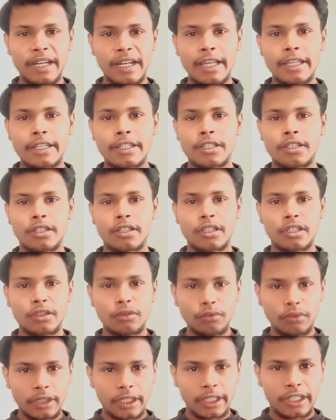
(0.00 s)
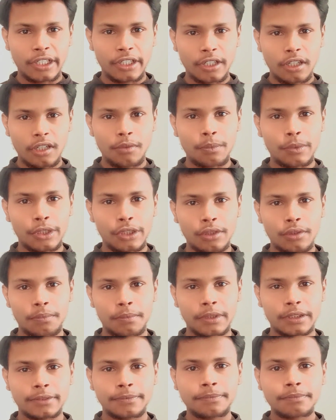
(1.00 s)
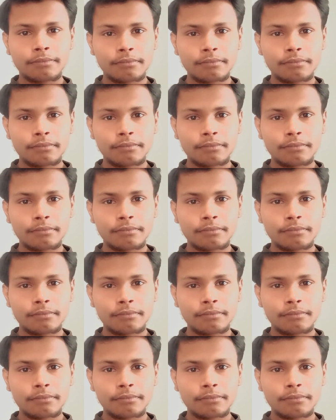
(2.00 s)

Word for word: मेरा इस न्यू टेक्निकल वीडियो पे